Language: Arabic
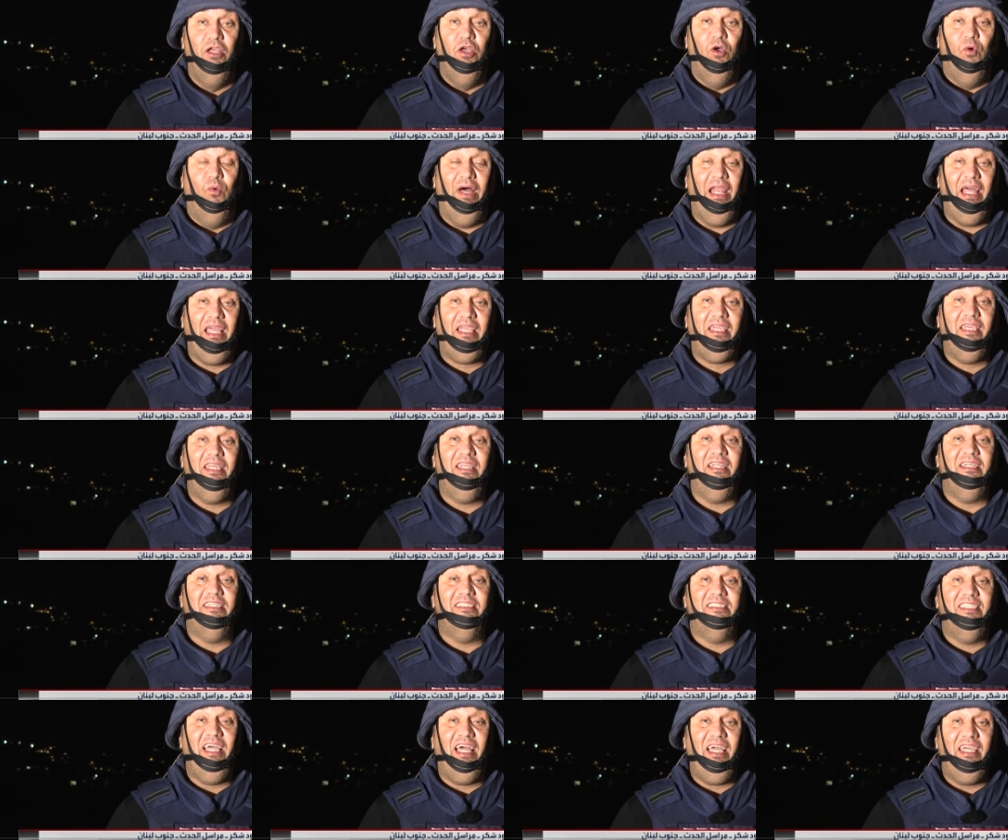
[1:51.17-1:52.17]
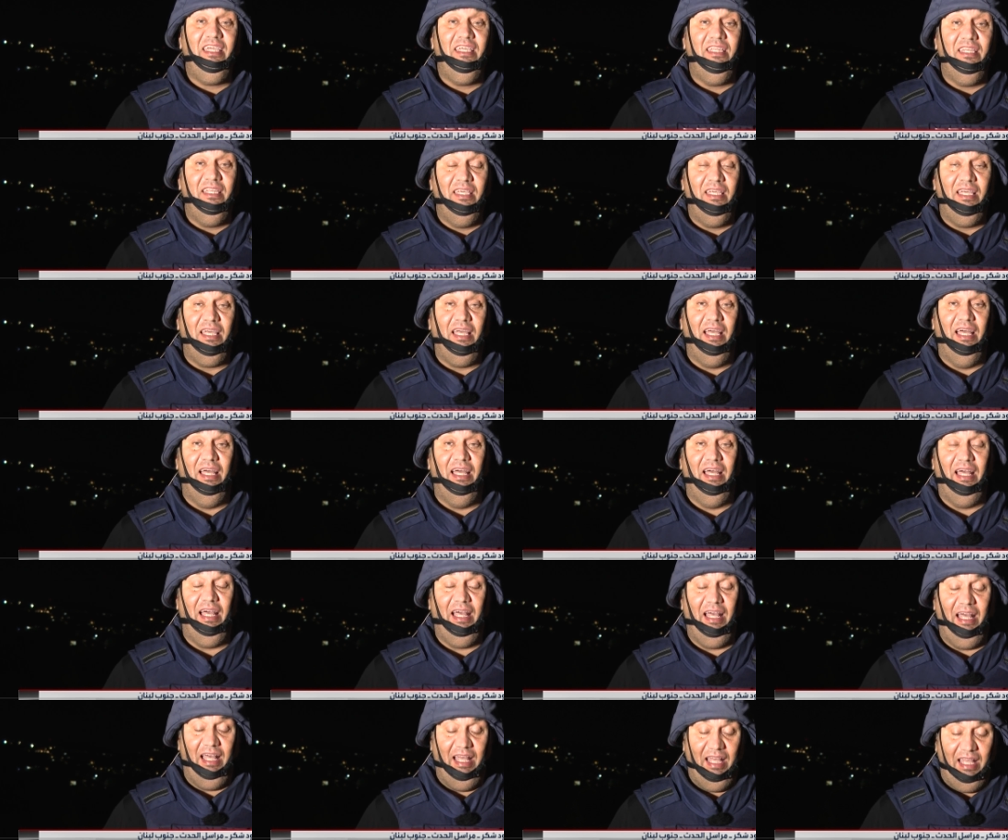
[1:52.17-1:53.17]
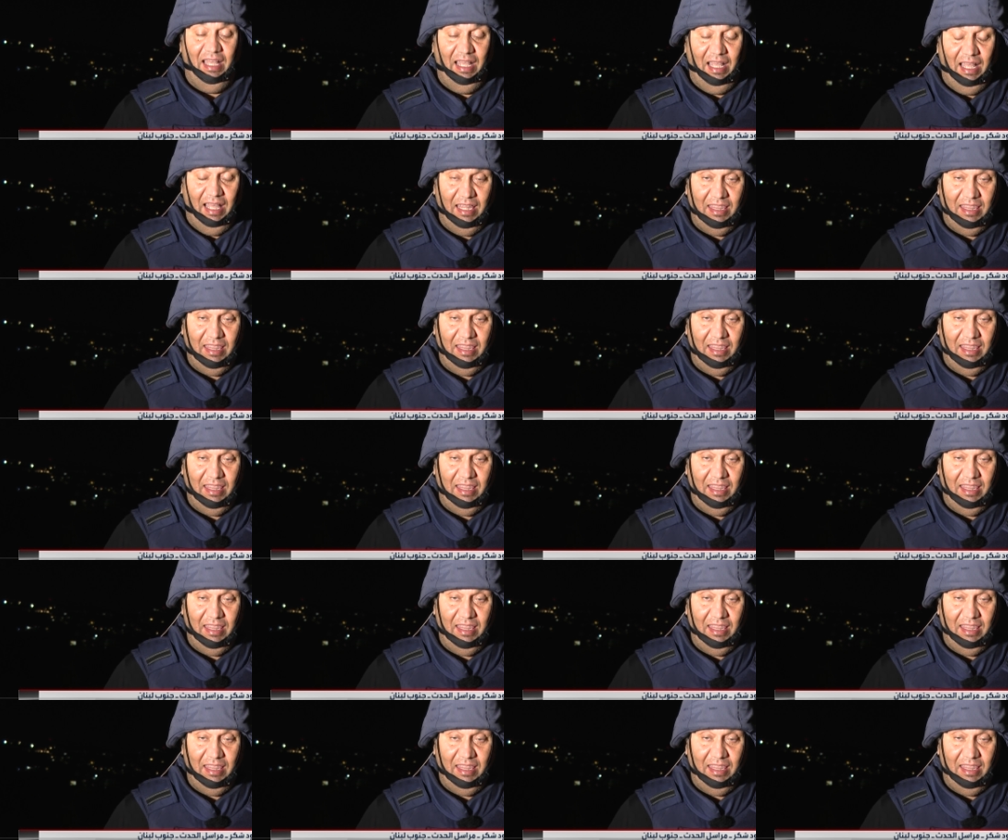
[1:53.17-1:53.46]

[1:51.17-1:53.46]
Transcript: ولكن دعيني آه، آه،